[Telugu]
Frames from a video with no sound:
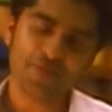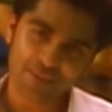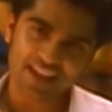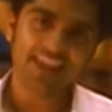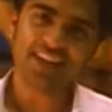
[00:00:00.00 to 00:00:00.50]

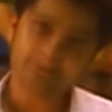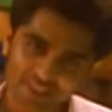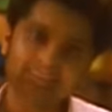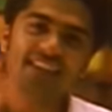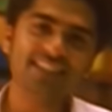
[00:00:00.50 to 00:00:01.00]
ఇప్పుడు నేనేం
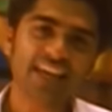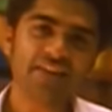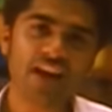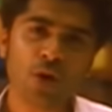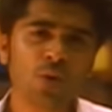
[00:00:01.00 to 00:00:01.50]
చెప్పినా నువ్వు
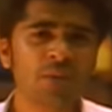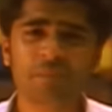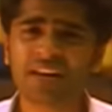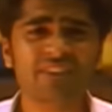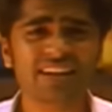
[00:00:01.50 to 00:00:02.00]
చేస్తావు నీ
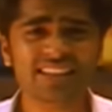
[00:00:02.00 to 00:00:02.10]
మీద పగ